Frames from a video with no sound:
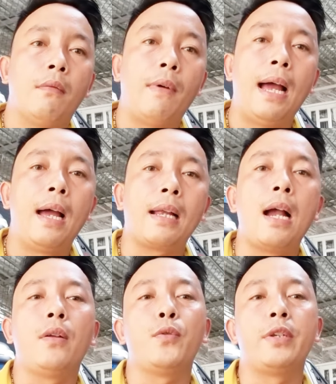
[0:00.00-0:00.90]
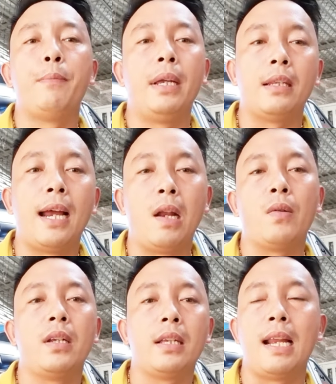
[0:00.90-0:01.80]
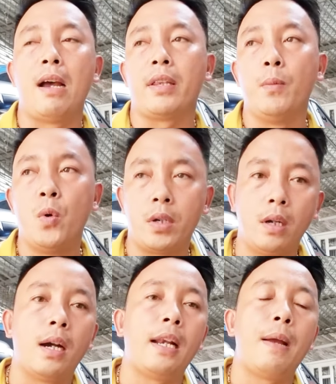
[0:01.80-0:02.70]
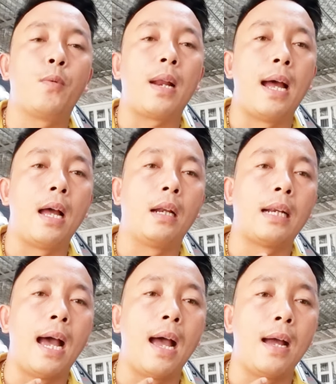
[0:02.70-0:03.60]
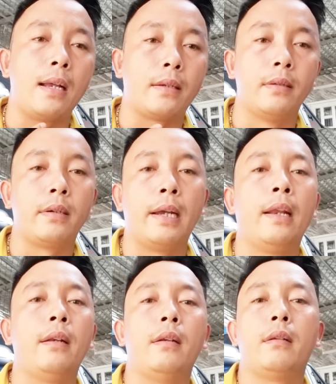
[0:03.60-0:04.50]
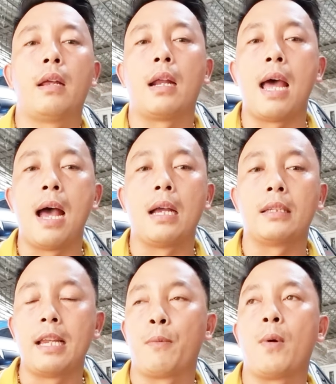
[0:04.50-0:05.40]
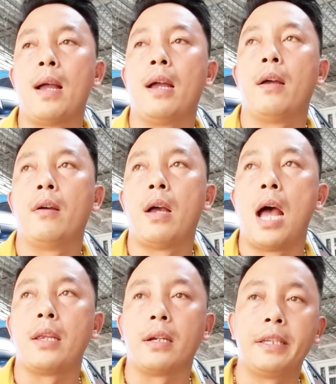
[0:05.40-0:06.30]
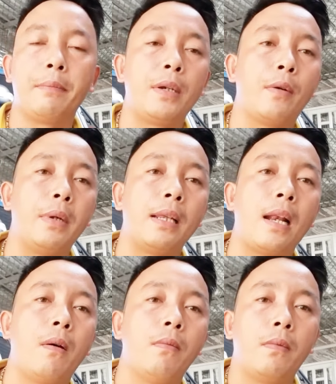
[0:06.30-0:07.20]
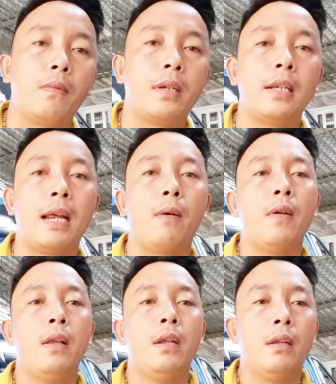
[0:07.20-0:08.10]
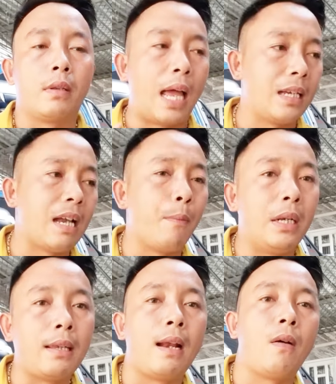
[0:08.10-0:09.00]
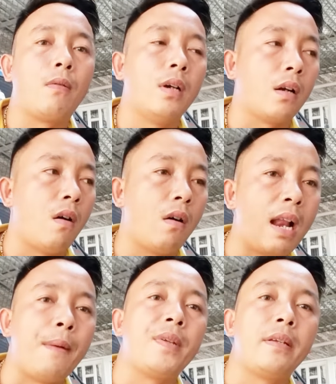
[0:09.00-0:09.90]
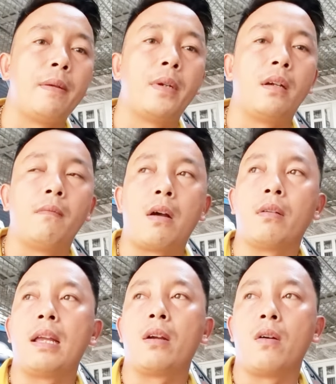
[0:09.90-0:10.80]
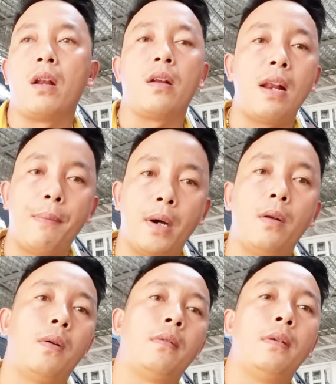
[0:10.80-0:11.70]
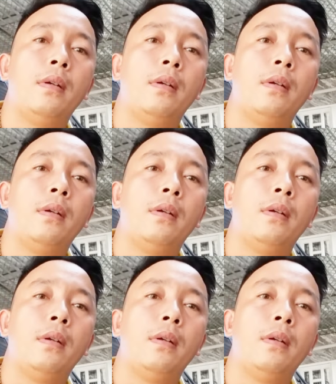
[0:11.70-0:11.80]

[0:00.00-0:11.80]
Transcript: và các con chú chim mình thay lông như thế nào thì mùa trước anh em cũng đã đã chứng kiến à, đã xem qua à, những cái chiến binh của mình thay lông như thế nào tại sao mình thay lông được nó đẹp như chim rừng mà có thể gọi là nó đẹp hơn luôn